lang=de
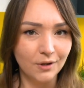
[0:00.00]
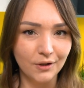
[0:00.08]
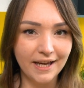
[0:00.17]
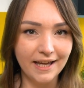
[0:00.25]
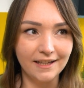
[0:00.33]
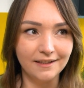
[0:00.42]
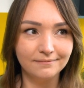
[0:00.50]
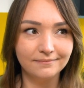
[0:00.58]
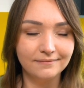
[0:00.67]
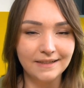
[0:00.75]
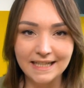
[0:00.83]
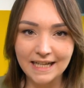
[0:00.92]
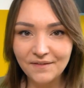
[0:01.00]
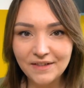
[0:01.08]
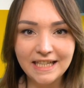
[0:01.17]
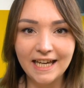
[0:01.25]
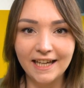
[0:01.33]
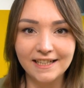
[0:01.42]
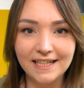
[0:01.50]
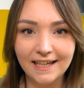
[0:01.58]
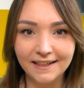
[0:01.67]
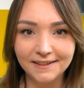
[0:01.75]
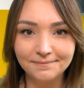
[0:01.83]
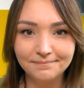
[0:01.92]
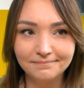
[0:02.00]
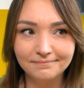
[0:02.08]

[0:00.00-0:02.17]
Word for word: Okay, jetzt haben wir die Charaktere.